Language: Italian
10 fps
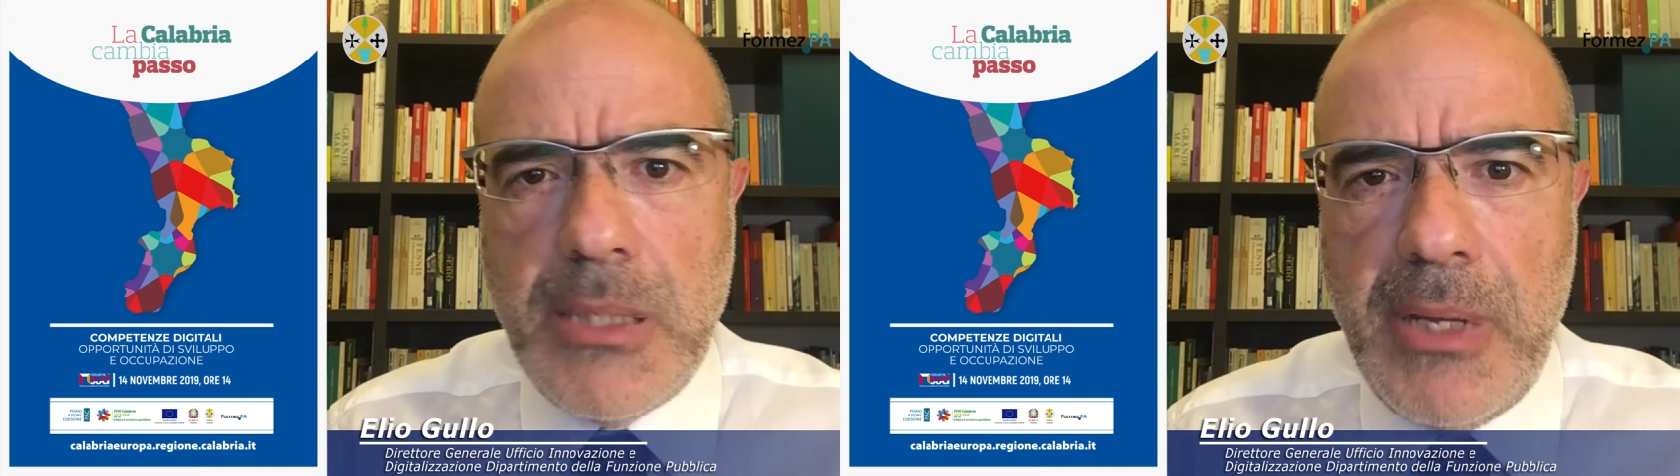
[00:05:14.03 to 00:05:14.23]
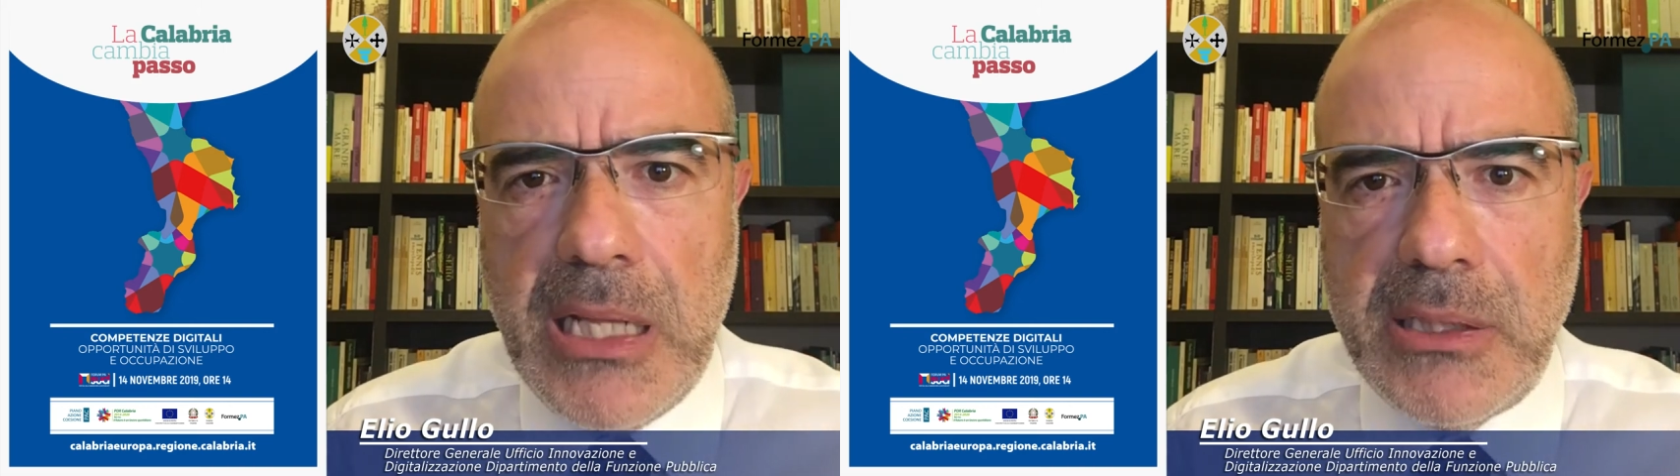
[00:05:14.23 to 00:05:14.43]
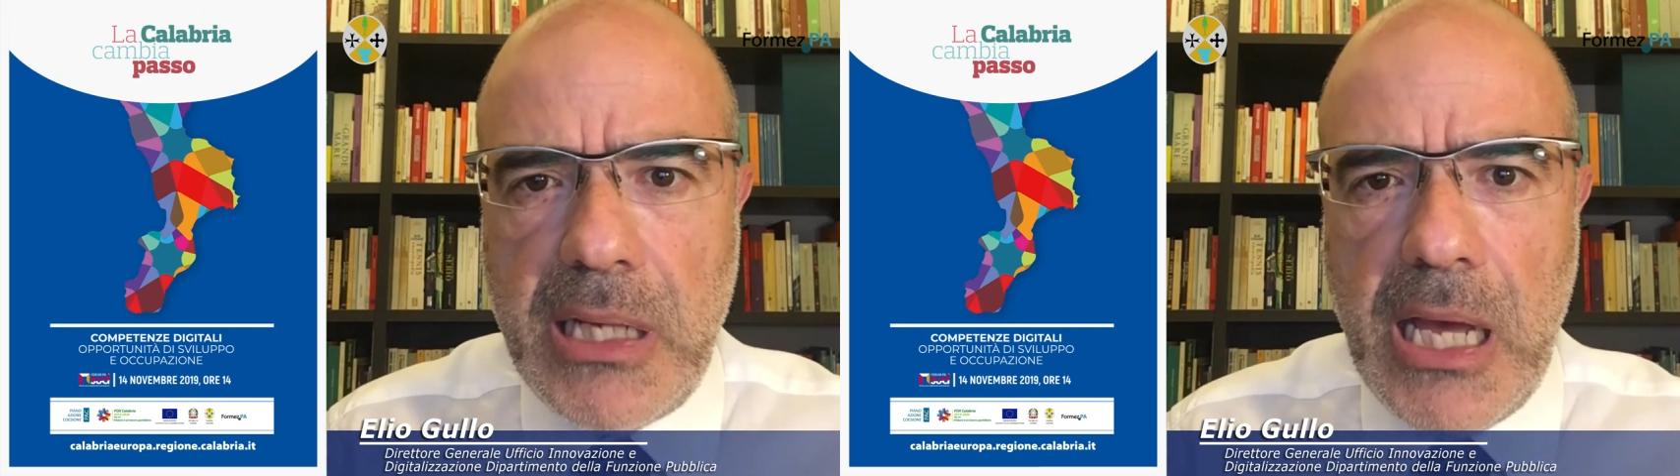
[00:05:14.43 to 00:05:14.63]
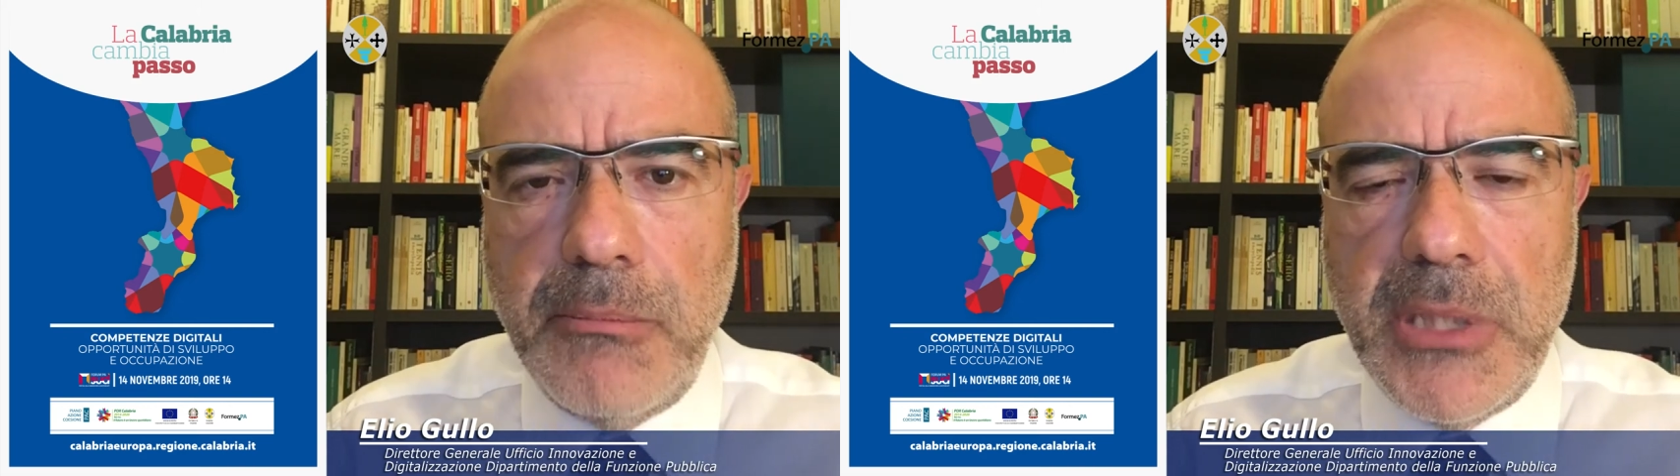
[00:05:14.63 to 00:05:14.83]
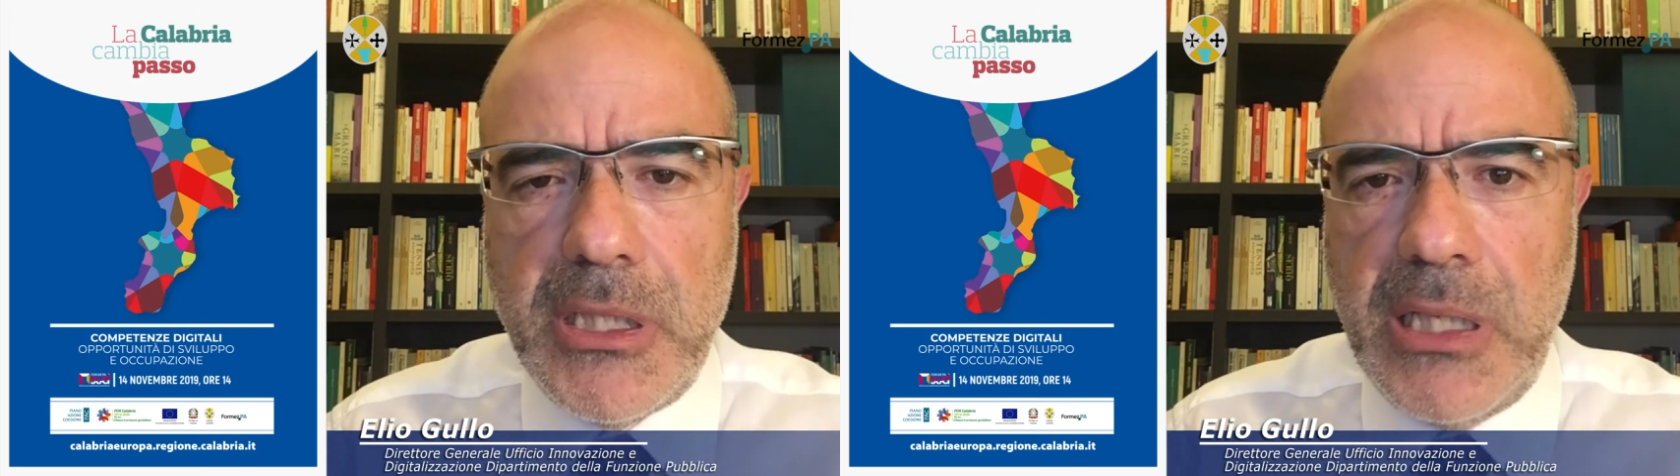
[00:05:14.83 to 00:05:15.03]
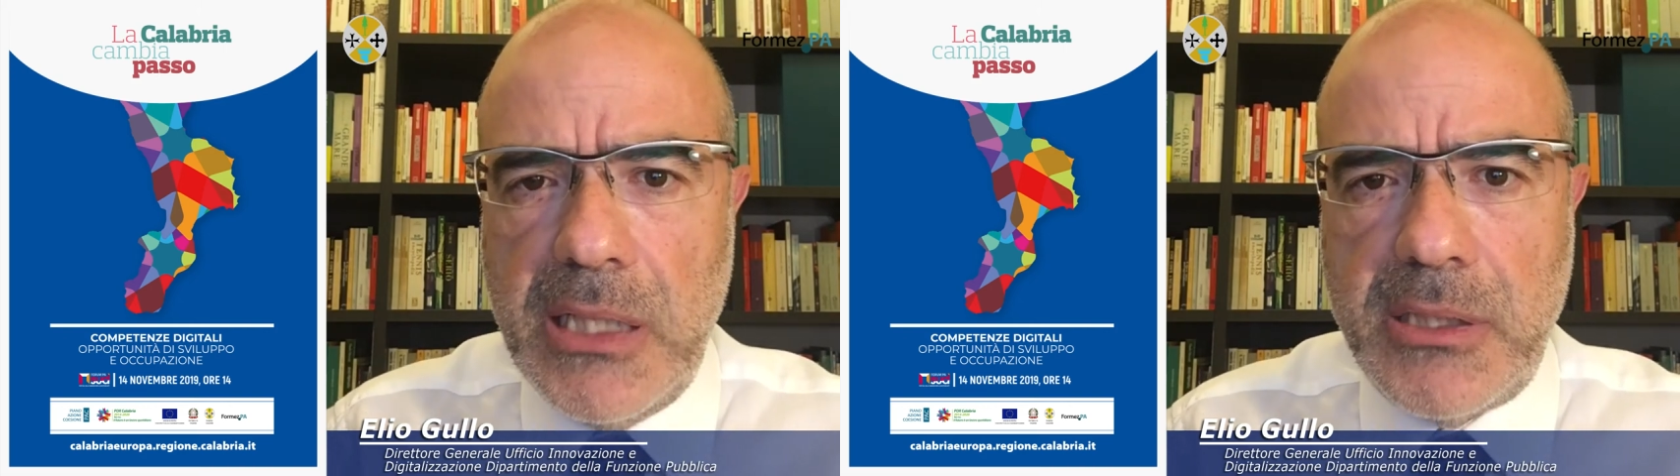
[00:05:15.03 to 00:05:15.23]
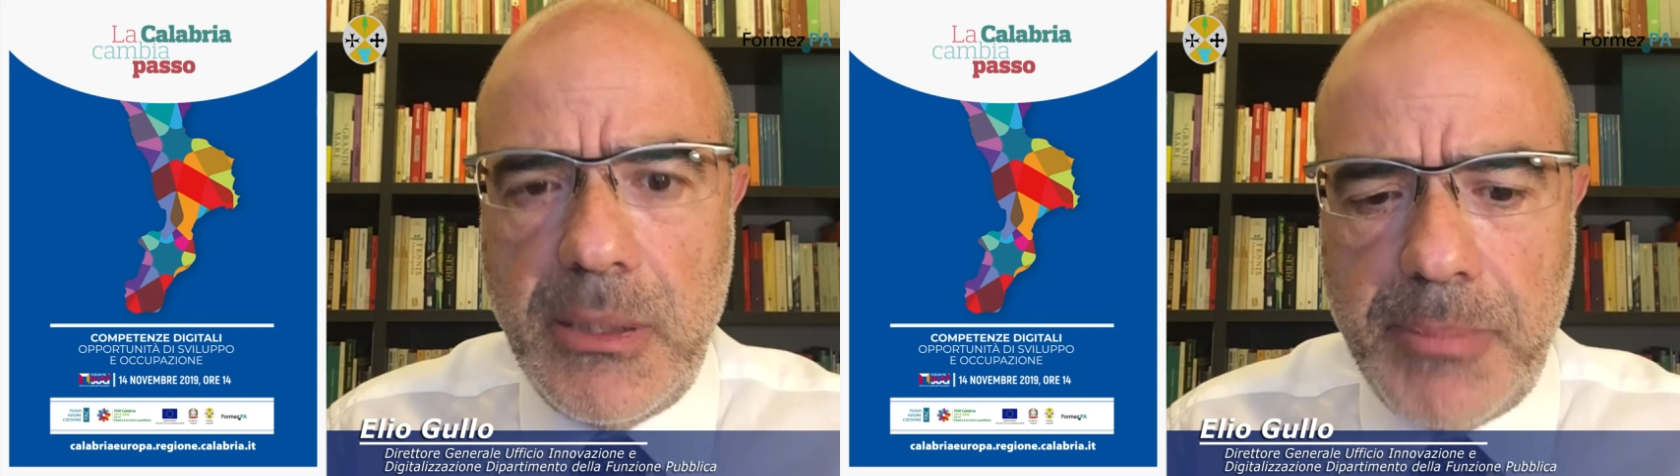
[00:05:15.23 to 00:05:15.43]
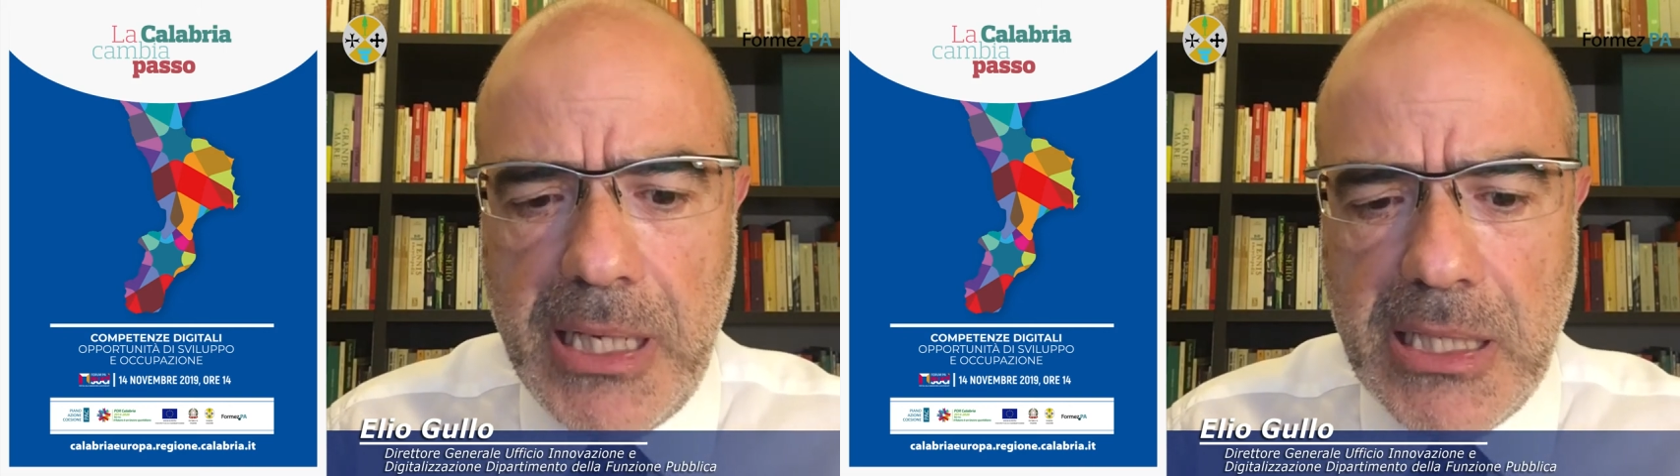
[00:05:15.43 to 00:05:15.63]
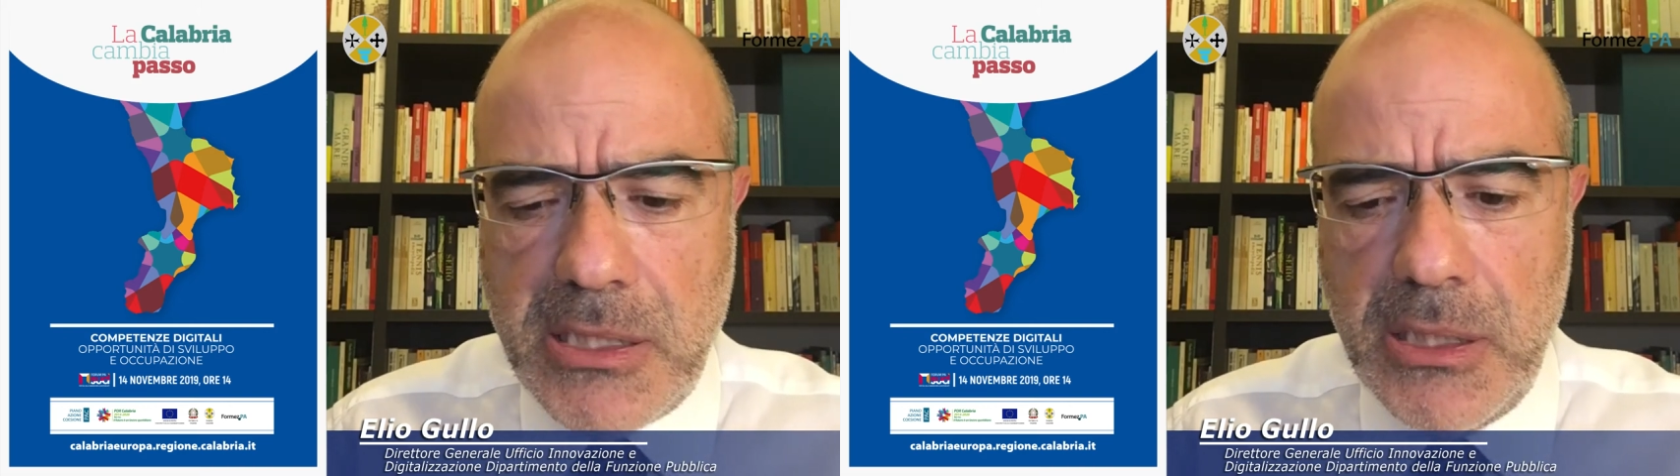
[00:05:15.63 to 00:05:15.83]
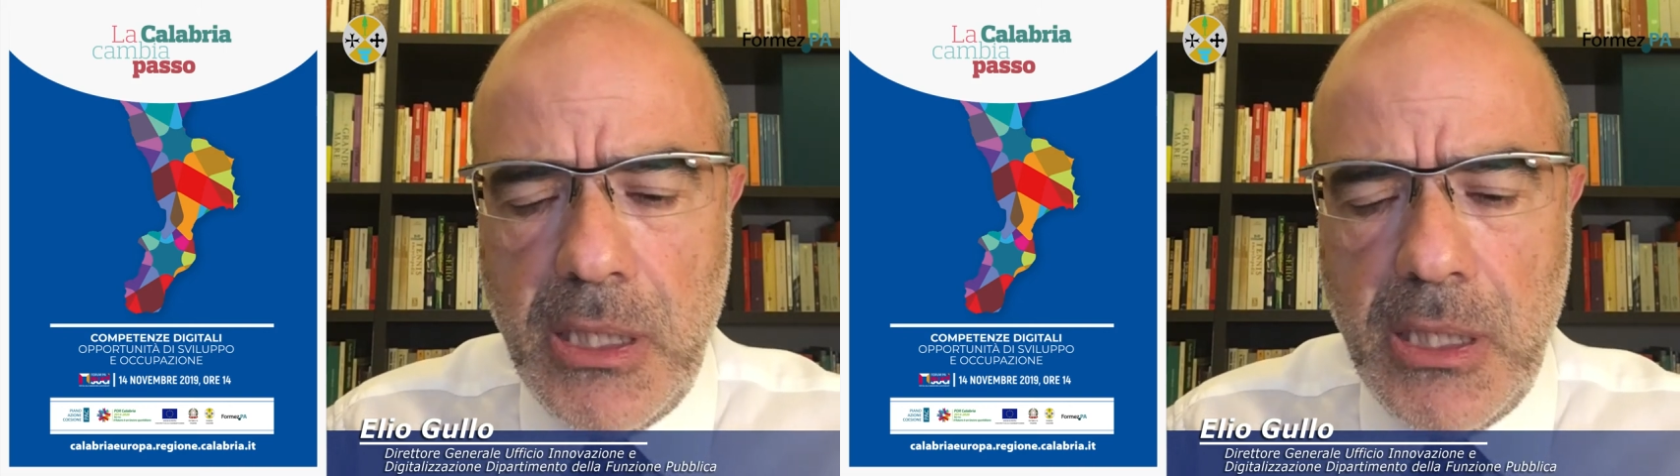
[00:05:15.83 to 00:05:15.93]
ma in altri ambiti, in altri paesi.